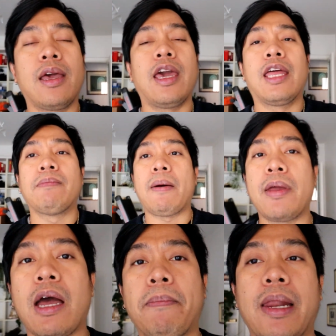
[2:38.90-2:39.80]
And
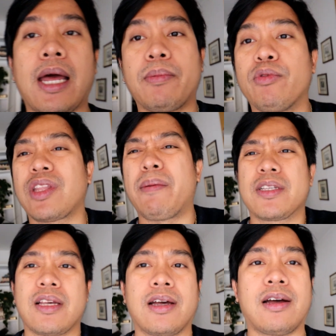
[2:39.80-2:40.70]
mamaya pala, pupunta kami
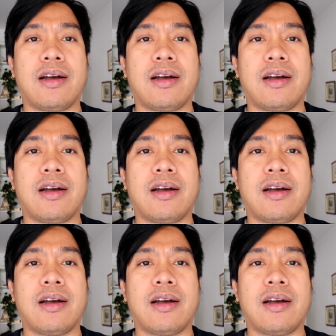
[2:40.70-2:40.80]
sa